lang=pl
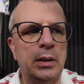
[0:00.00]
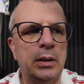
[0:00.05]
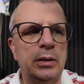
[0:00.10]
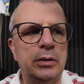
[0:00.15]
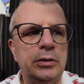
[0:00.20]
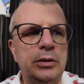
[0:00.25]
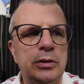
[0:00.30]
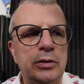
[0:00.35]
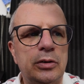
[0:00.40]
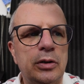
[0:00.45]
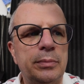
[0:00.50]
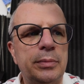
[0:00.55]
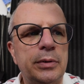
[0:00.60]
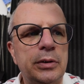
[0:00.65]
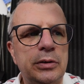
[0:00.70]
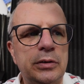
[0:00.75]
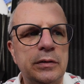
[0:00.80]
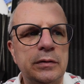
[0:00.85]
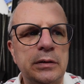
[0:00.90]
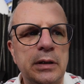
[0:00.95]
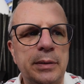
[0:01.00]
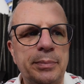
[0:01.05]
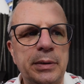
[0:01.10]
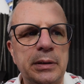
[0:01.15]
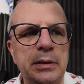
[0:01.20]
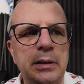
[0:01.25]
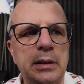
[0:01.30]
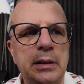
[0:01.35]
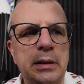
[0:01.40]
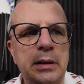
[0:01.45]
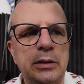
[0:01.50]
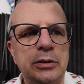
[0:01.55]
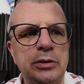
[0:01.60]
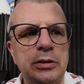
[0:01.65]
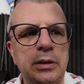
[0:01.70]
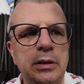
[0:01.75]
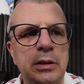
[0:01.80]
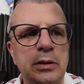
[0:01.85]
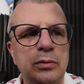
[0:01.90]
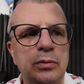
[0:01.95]
Dzień dobry, czy zna Pan
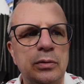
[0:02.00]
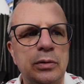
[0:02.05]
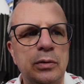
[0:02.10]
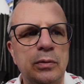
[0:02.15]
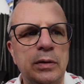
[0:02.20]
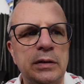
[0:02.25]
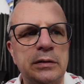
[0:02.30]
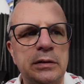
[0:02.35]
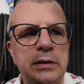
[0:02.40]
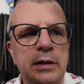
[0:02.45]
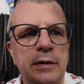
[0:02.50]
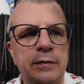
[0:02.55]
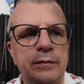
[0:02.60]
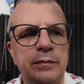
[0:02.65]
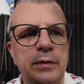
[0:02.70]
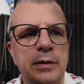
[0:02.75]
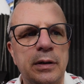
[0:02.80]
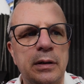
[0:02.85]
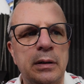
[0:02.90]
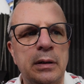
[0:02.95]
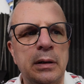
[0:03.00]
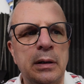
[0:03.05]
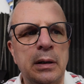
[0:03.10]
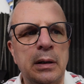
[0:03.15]
lekarza, który łaskawie